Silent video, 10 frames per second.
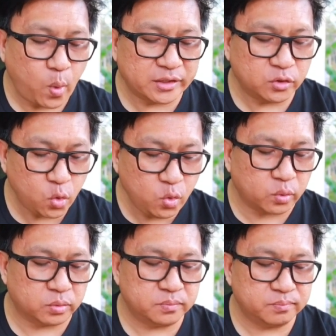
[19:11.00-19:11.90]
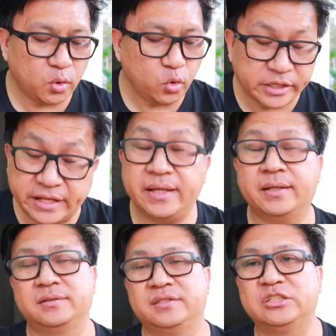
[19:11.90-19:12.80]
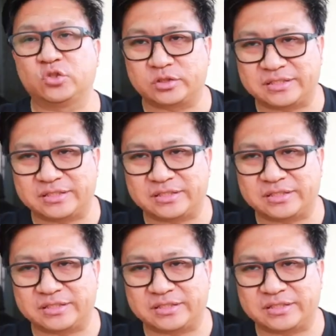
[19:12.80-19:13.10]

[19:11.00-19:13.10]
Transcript: วันรุ่งพรุ่งนี้ที่สด